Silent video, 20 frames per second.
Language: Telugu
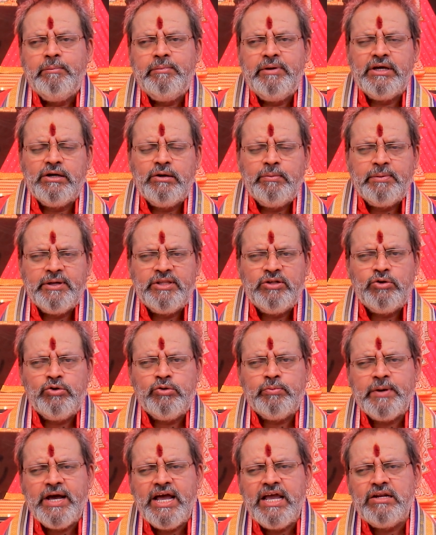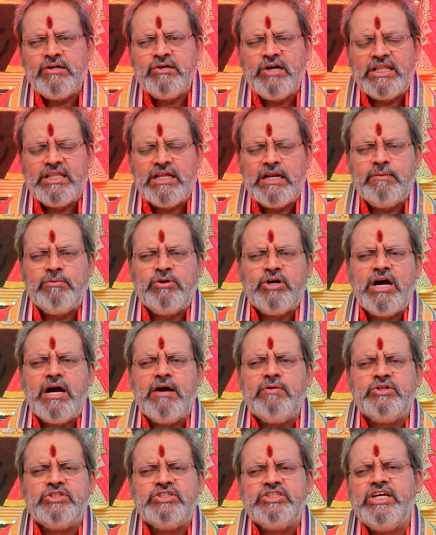మీకు పది రూపాయలు అదనముగా
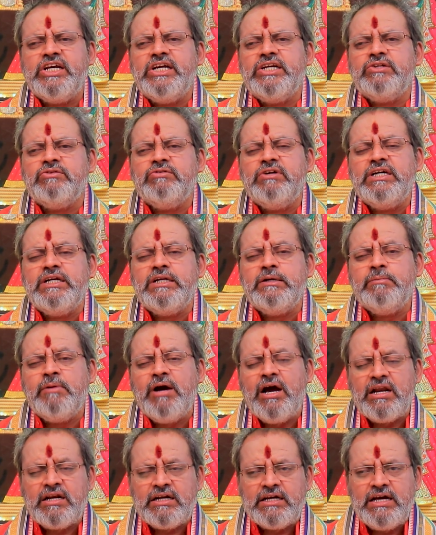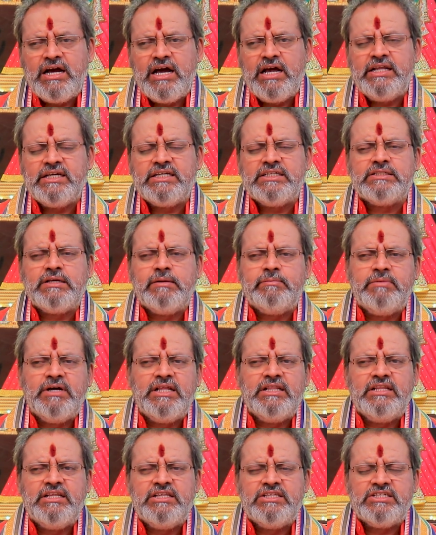వచ్చేటువంటి మార్గానికి
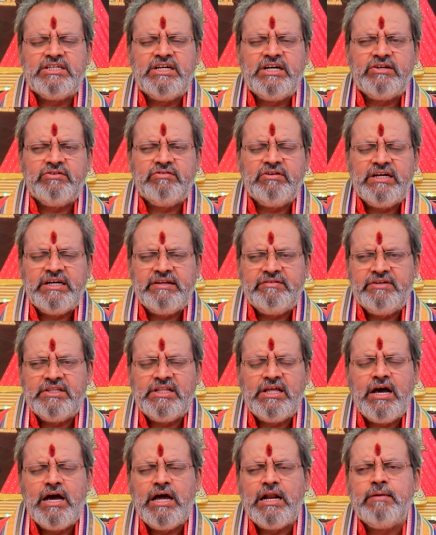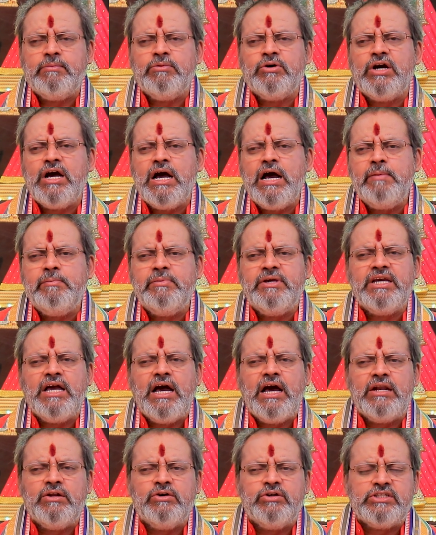సంబంధించినటువంటి విధానముగా మీ
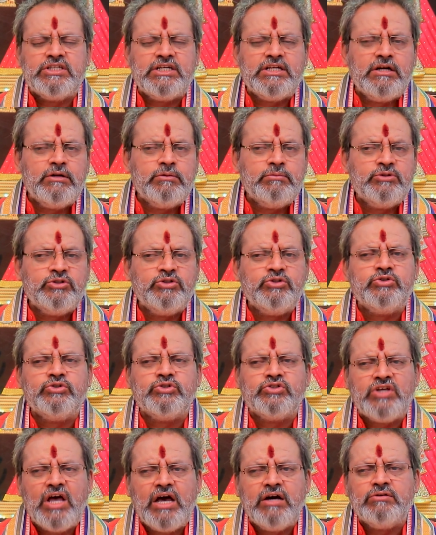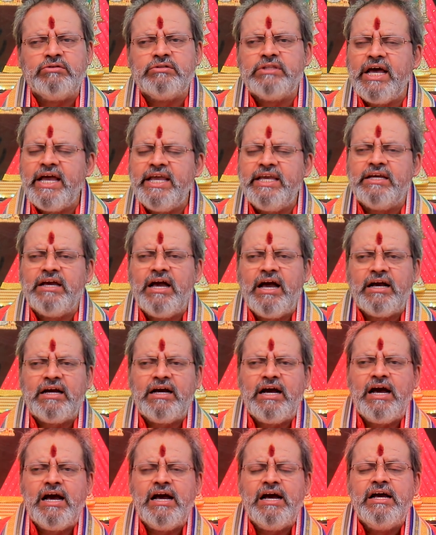ఆలోచనలు ముందుకు
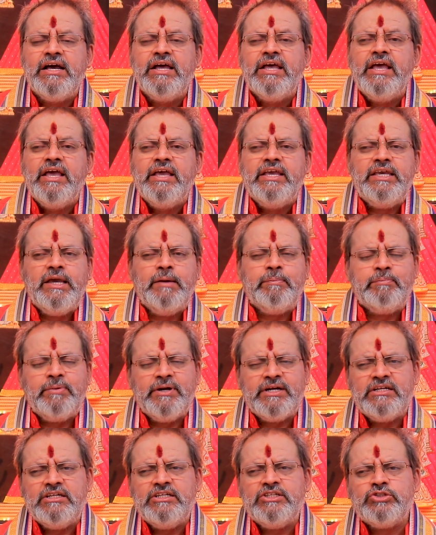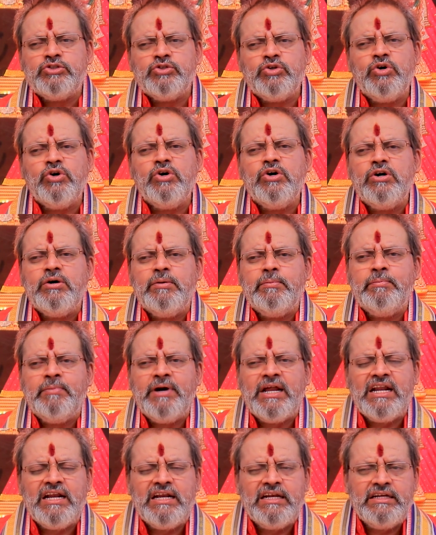సాగుతాయిగాక ఎప్పటినుంచో
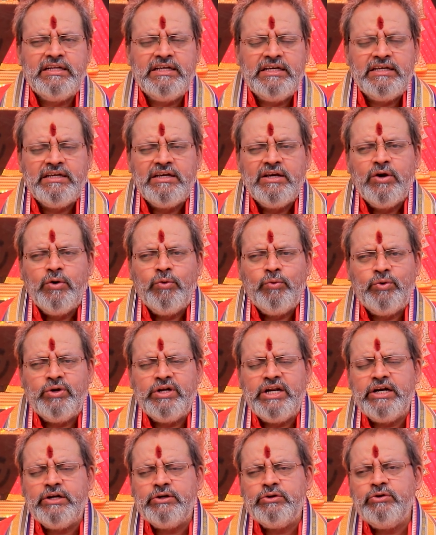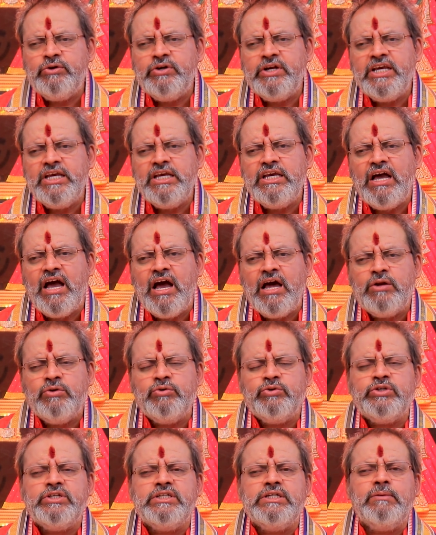మనల్ని ఉన్నట్టుండి
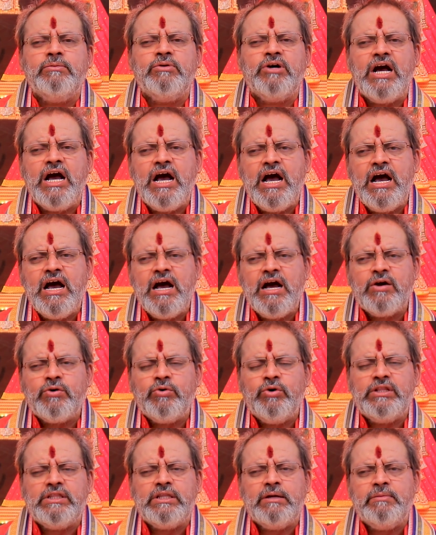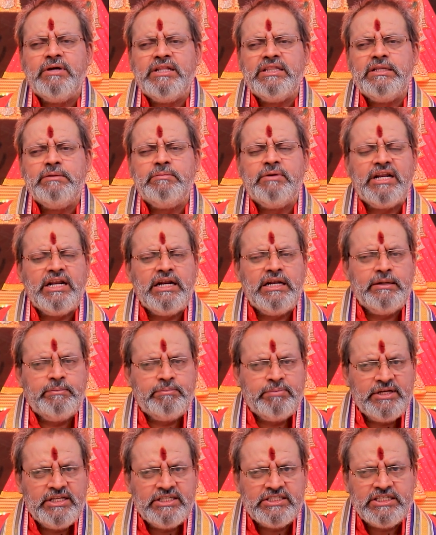అనూహ్యముగా కొంతమంది మనల్ని
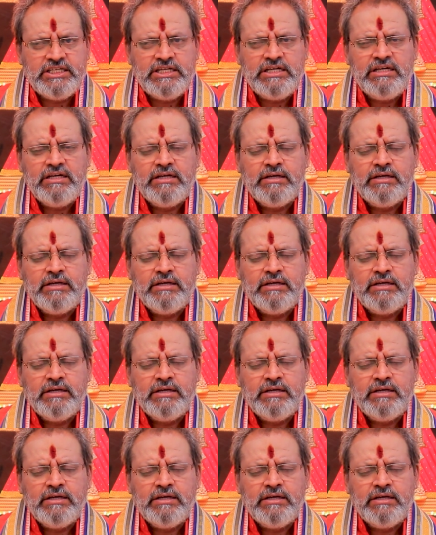పిలిచి